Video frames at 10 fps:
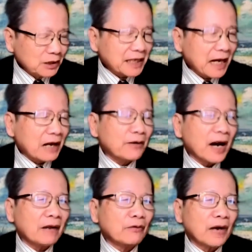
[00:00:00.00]
Indonesia
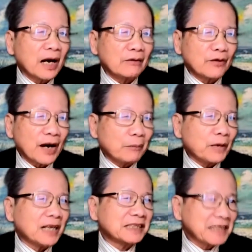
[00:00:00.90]
và và
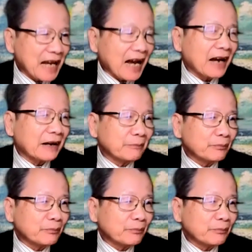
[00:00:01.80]
và Malaysia